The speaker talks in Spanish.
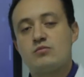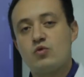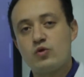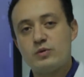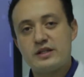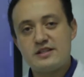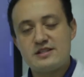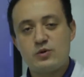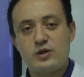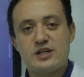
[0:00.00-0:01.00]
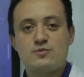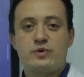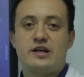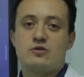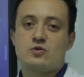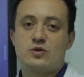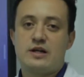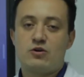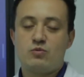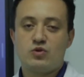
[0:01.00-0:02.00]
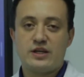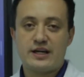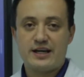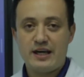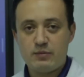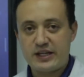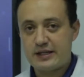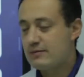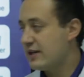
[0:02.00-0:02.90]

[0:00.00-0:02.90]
muy bien distribuidas para el uso de la comunidad académica.